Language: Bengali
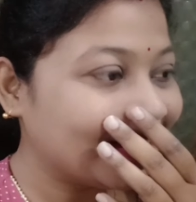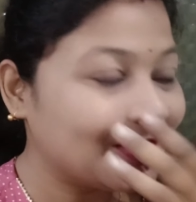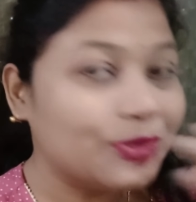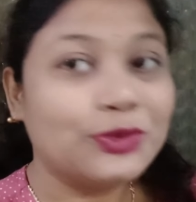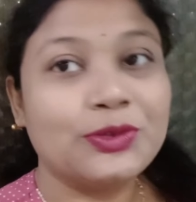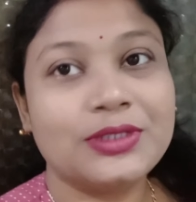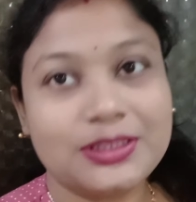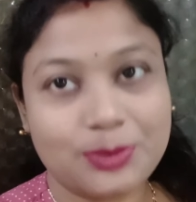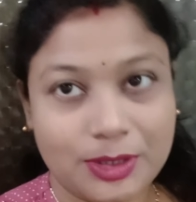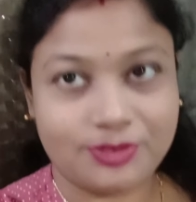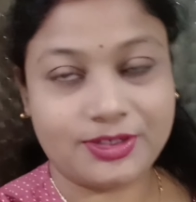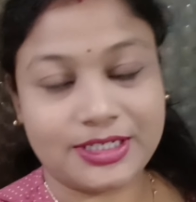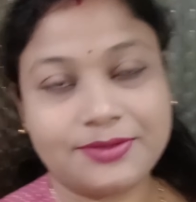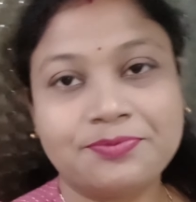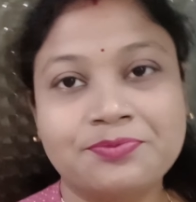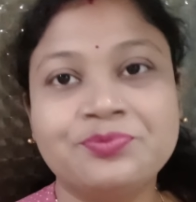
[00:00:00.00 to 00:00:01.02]
সুইস
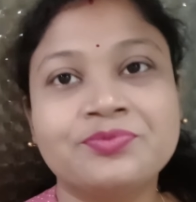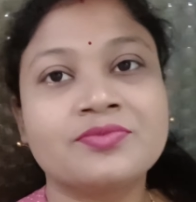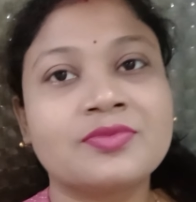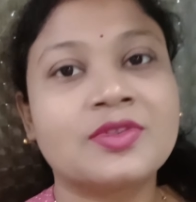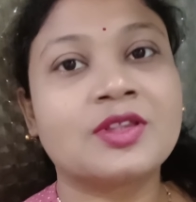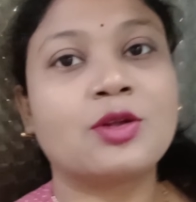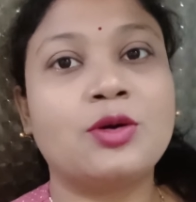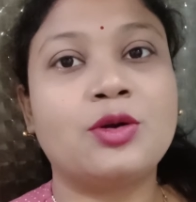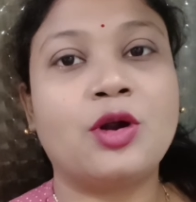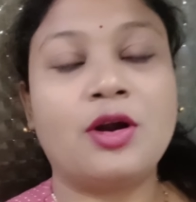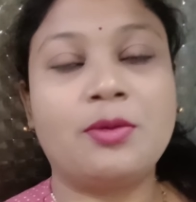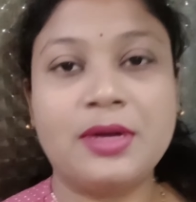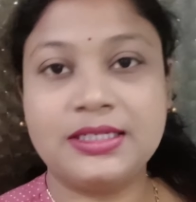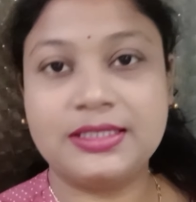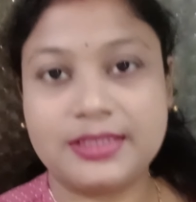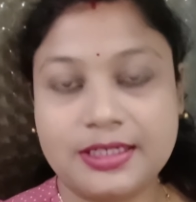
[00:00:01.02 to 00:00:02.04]
বিউটি তো
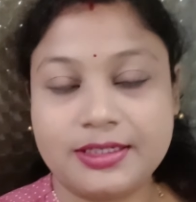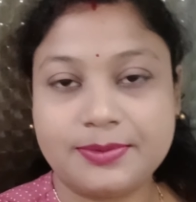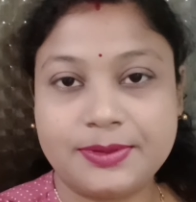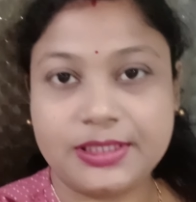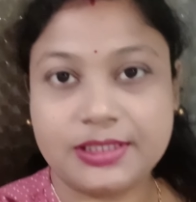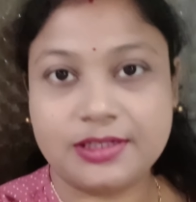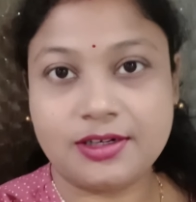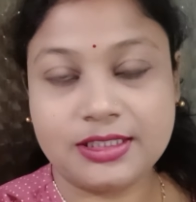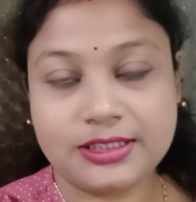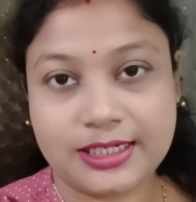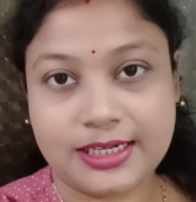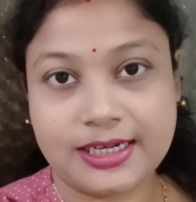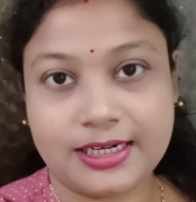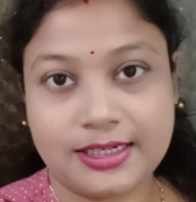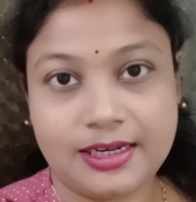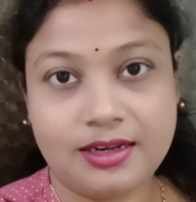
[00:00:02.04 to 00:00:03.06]
নর্মাল যেটা লিপস্টিক হয়
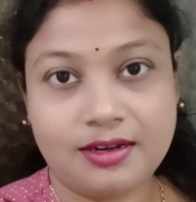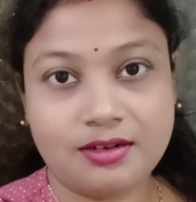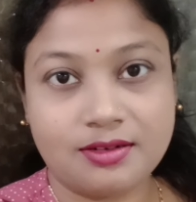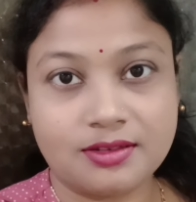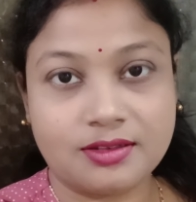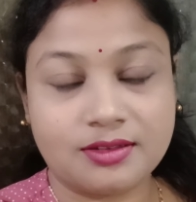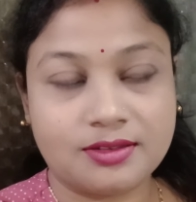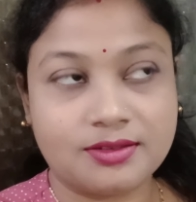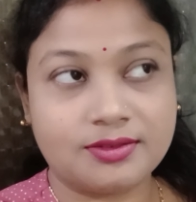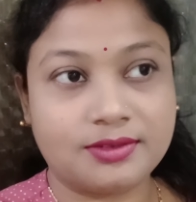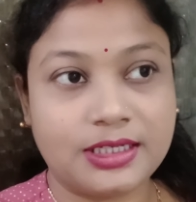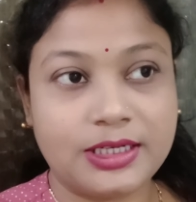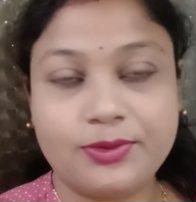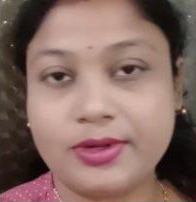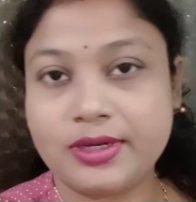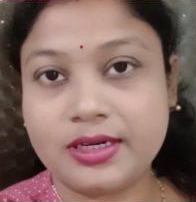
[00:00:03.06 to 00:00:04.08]
সেটাই আর কি
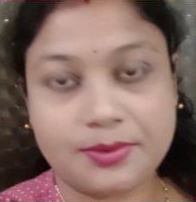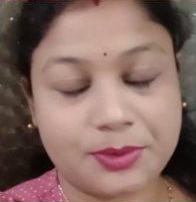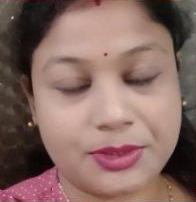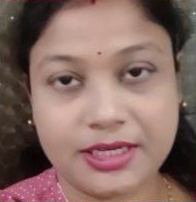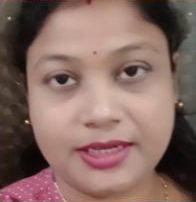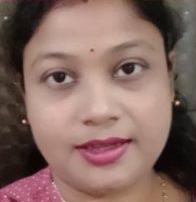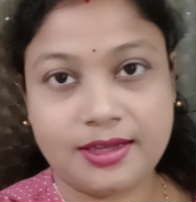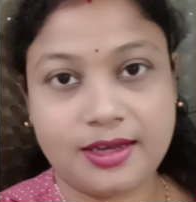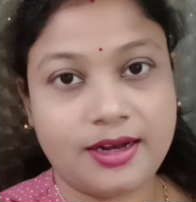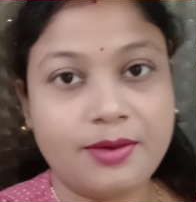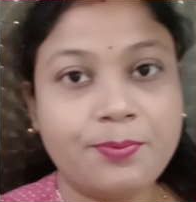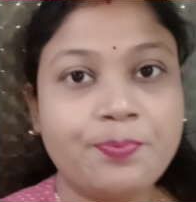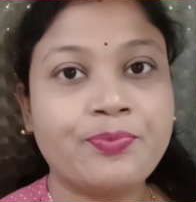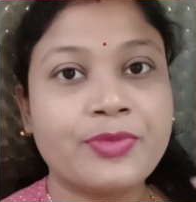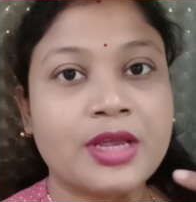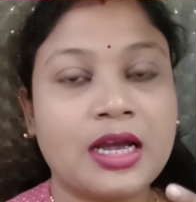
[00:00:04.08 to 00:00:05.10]
লিকুইড লিপস্টিক দিইনি
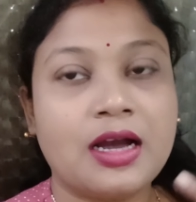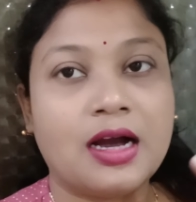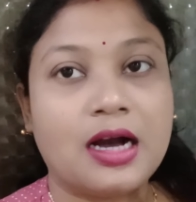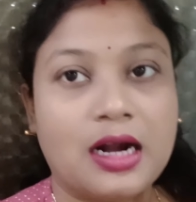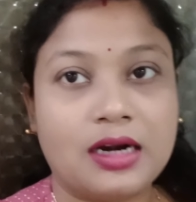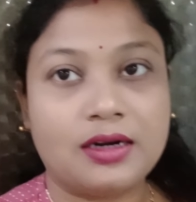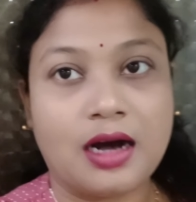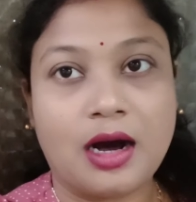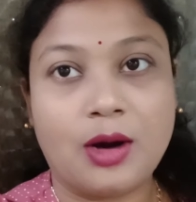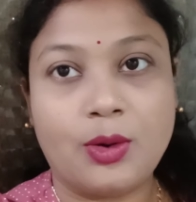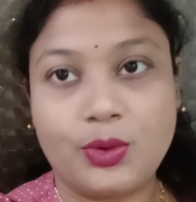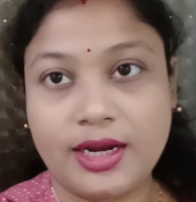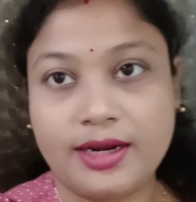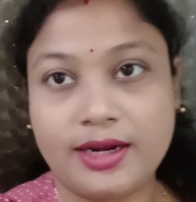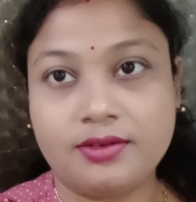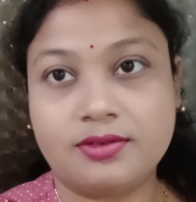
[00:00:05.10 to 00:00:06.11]
আর
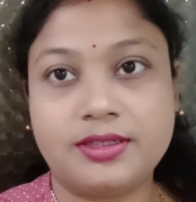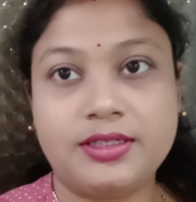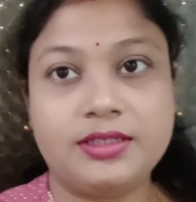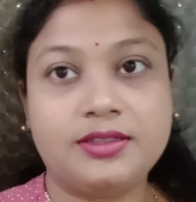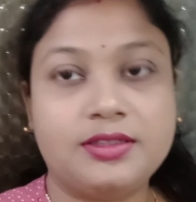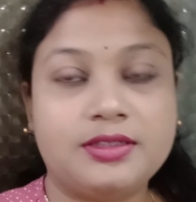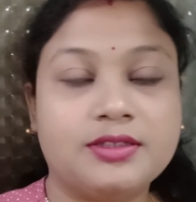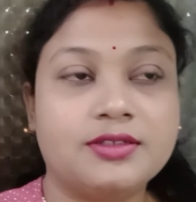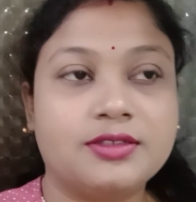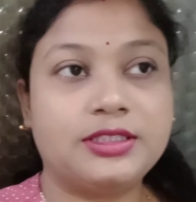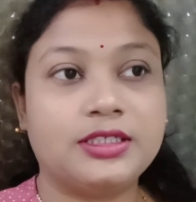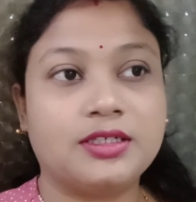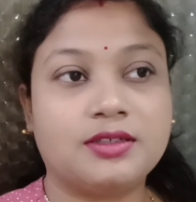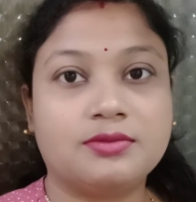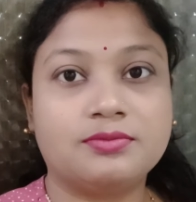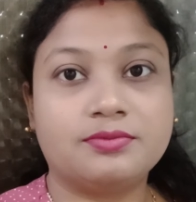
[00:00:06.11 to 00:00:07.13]
আউটলাইন করে নিয়েছি হচ্ছে
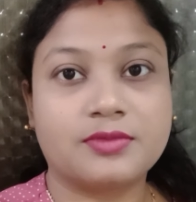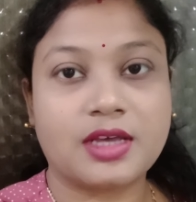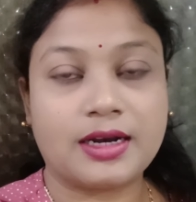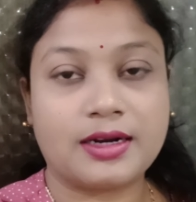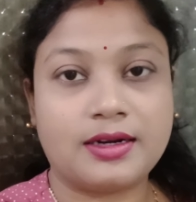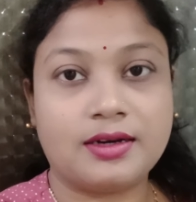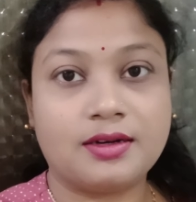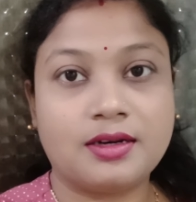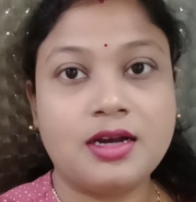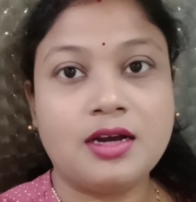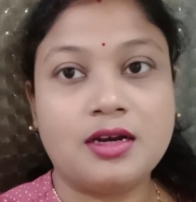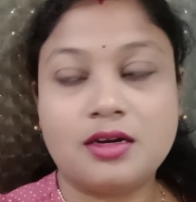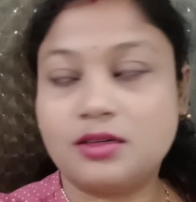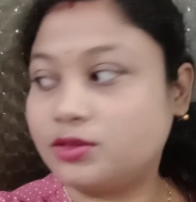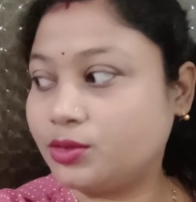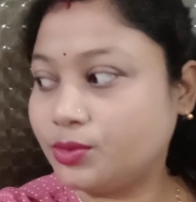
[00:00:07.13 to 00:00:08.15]
একটা
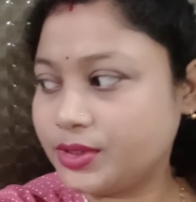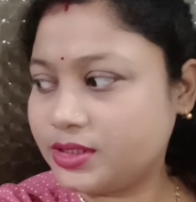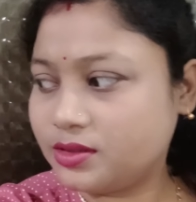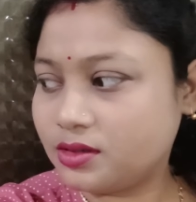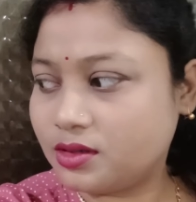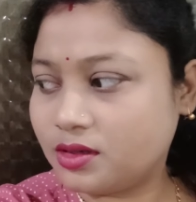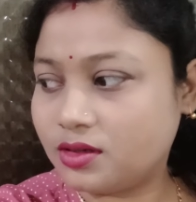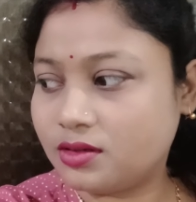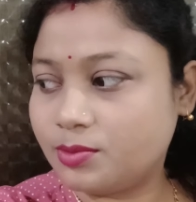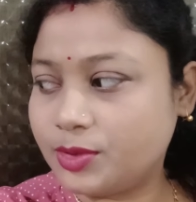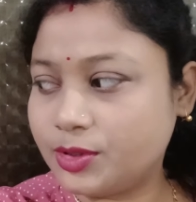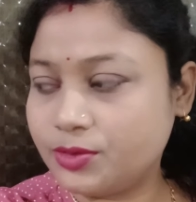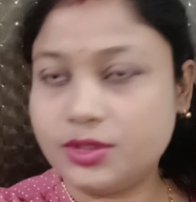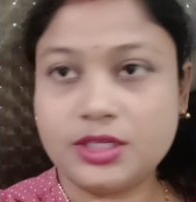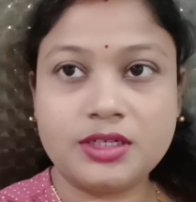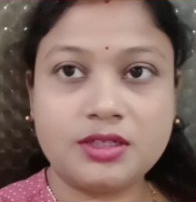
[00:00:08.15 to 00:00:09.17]
সুইস
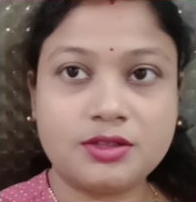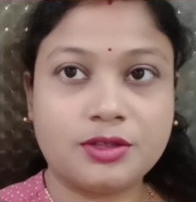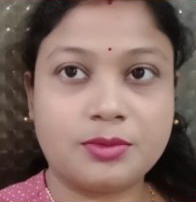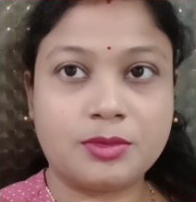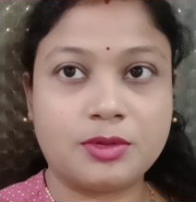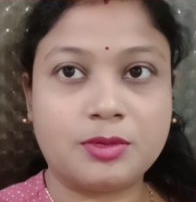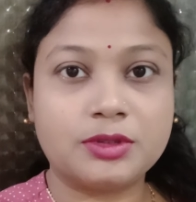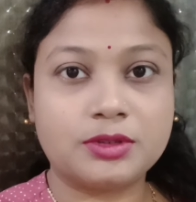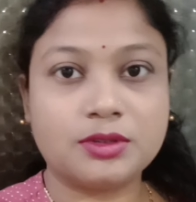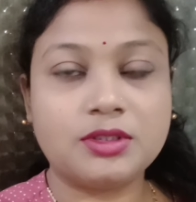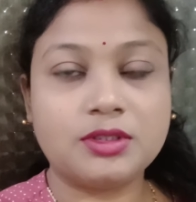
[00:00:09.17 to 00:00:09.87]
বিউটির সম্ভবত